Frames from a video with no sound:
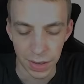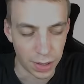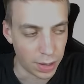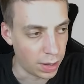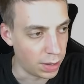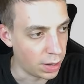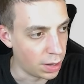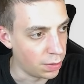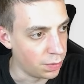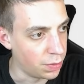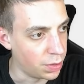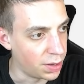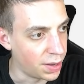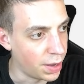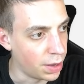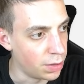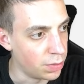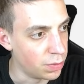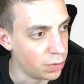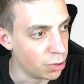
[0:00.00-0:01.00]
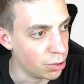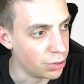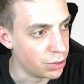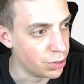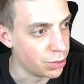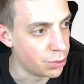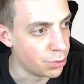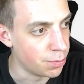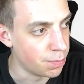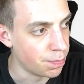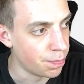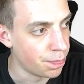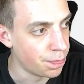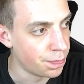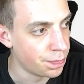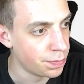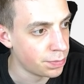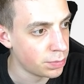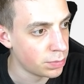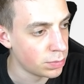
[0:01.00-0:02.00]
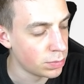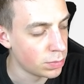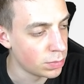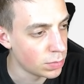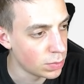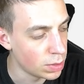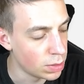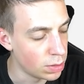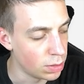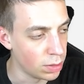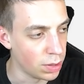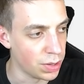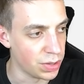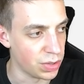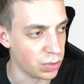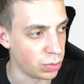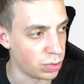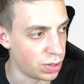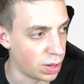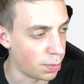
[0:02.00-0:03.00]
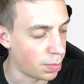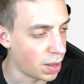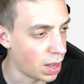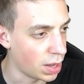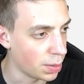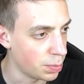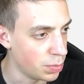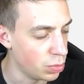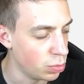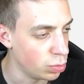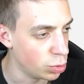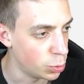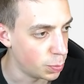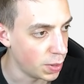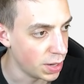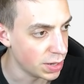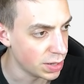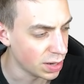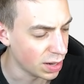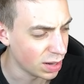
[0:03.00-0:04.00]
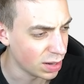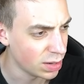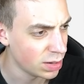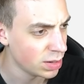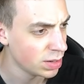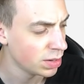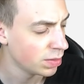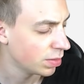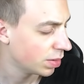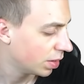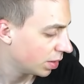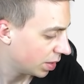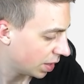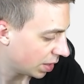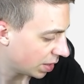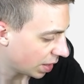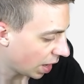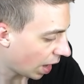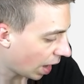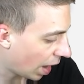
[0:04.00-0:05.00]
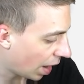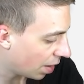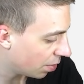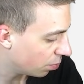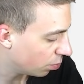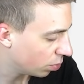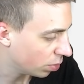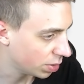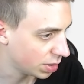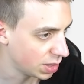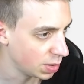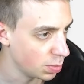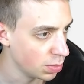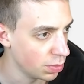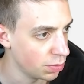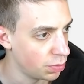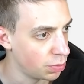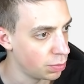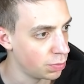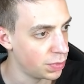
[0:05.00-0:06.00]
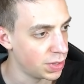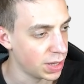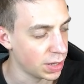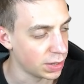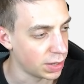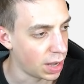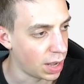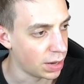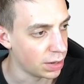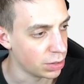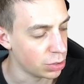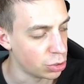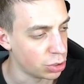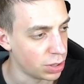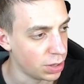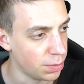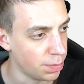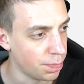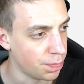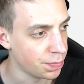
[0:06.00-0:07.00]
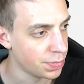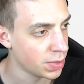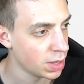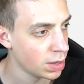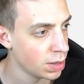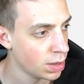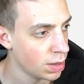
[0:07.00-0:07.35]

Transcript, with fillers: Digga hat einfach geantwortet. Also knapp 8 Minuten später. Ist jetzt 1.57 Uhr, hat gerade geschrieben.